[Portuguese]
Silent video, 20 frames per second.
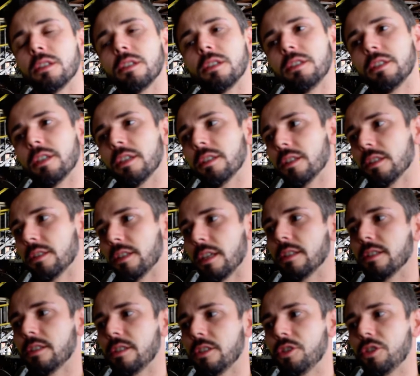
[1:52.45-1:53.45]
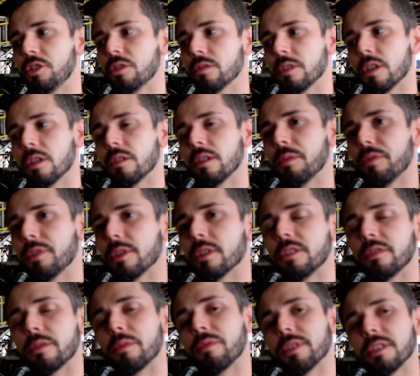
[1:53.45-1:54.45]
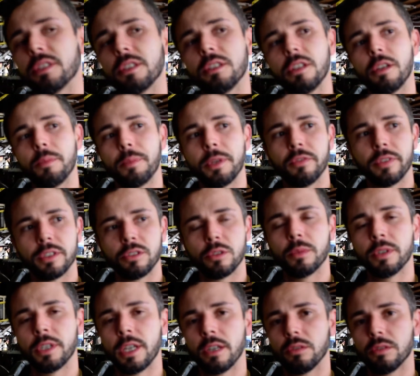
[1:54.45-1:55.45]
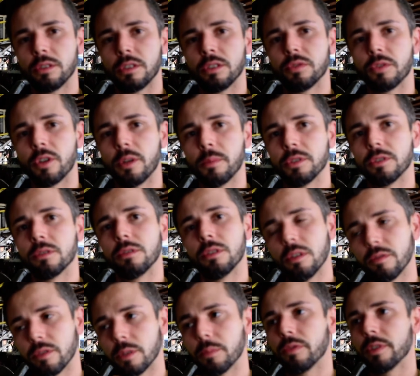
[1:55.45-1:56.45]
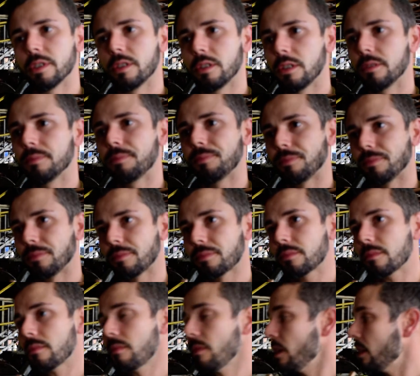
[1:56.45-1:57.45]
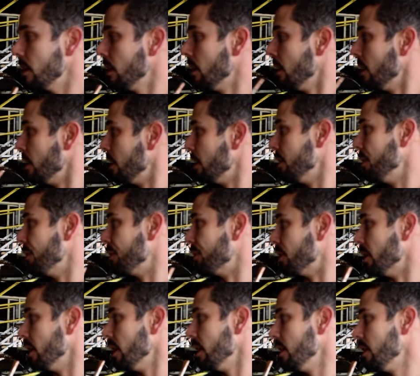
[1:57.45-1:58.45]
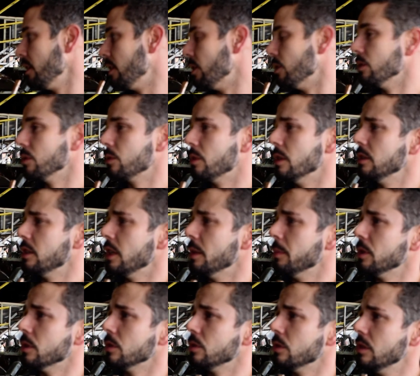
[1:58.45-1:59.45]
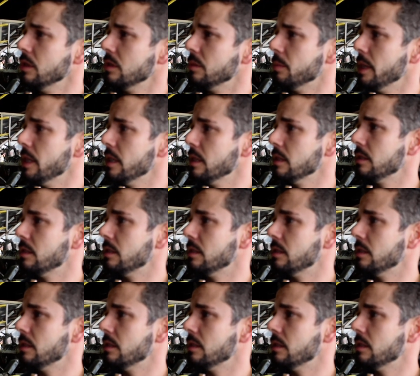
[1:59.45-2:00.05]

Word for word: E a gente até decidiu, não, ele falou assim, vamos fazer, de repente fazer o boneco Transformers. Eu, não, vamos fazer. E foi aí, deu quanto tempo? Deu dois meses?